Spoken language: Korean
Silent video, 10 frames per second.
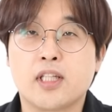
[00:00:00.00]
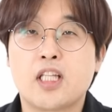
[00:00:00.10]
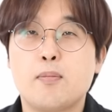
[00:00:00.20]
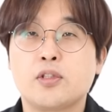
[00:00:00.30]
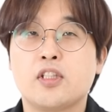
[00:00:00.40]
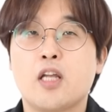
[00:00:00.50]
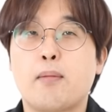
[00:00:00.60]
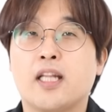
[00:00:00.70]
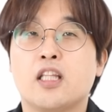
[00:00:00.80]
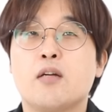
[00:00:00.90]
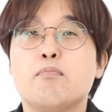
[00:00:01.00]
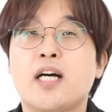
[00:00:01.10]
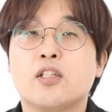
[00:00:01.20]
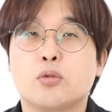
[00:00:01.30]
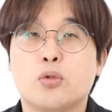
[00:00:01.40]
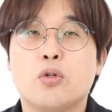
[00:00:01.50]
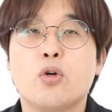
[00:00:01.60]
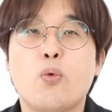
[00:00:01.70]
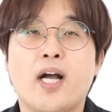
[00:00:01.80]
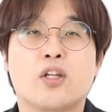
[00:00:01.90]
메타버스 내의
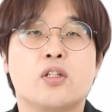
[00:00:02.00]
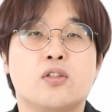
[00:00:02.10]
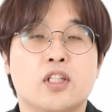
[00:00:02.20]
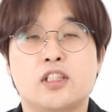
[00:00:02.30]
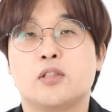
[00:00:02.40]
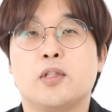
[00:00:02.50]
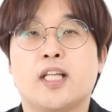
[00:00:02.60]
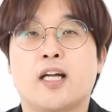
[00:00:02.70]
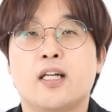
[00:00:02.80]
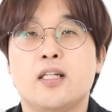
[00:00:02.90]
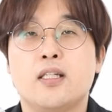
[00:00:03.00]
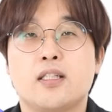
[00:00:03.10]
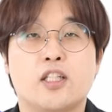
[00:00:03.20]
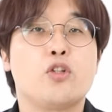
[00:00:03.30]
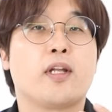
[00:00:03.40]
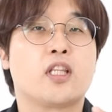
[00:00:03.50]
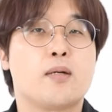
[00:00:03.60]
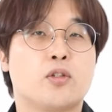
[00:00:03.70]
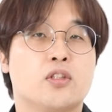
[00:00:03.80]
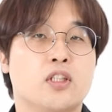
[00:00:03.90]
만남만으로도 완결성이 있습니다. 그래서
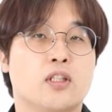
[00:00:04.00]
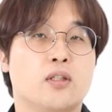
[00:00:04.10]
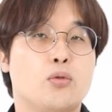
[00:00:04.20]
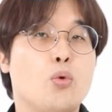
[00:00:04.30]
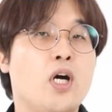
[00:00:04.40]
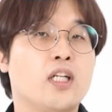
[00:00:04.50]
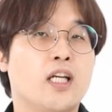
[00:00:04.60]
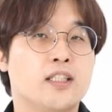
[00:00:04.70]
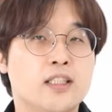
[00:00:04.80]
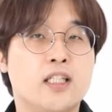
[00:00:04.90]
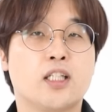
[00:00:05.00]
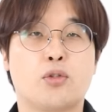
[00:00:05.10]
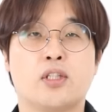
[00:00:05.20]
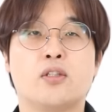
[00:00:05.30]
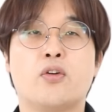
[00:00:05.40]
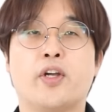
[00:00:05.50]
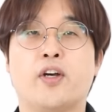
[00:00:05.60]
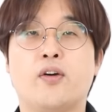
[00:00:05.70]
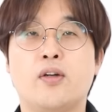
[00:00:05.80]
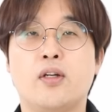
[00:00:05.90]
메타버스는 또 하나의 세상이 되는 거예요.